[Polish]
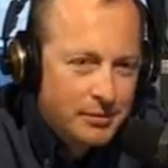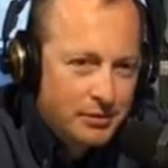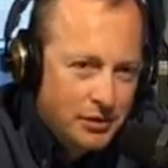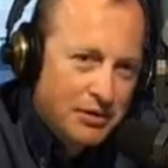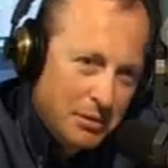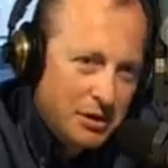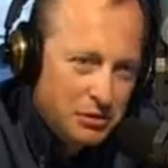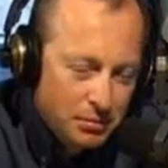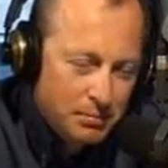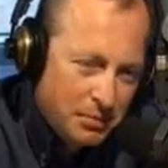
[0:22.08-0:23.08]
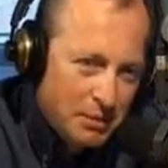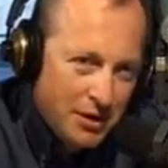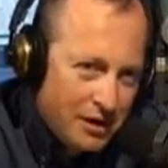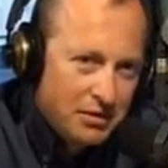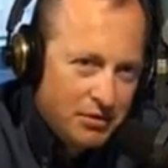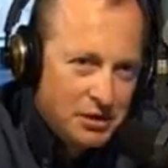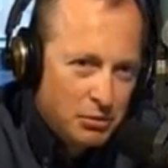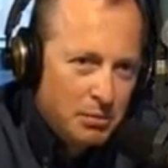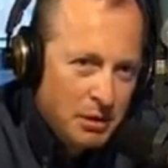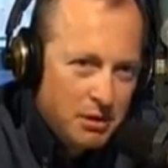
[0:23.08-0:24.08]
szef gabinetu premiera nie wie, gdzie
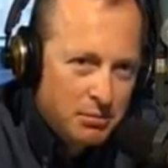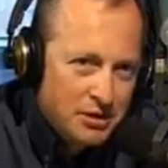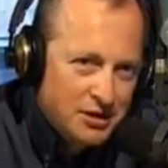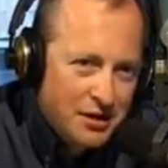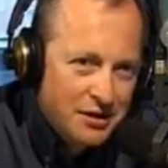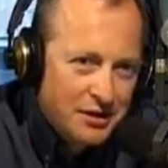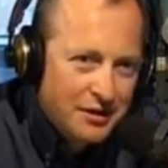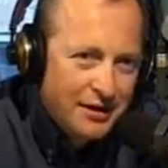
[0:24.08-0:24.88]
był premier przez cztery dni?